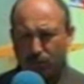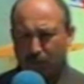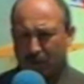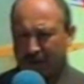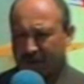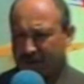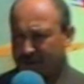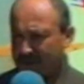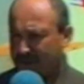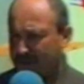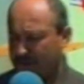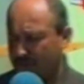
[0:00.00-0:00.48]

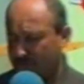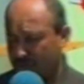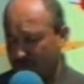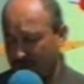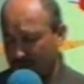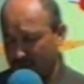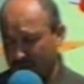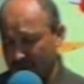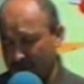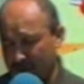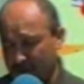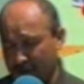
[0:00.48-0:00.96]
üret
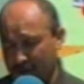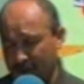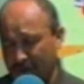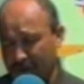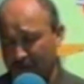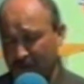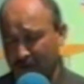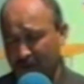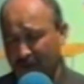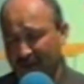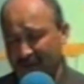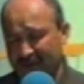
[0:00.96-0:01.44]

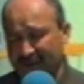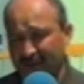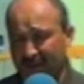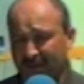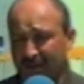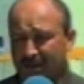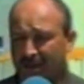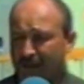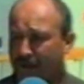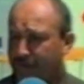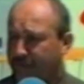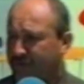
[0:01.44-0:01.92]
e,
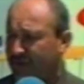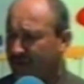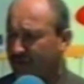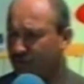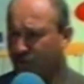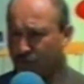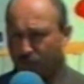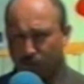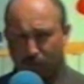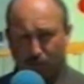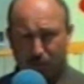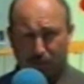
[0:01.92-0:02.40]
hasadını
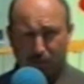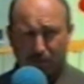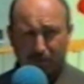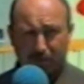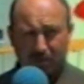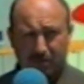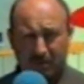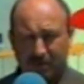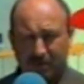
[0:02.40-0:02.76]
yaptığınız ürünü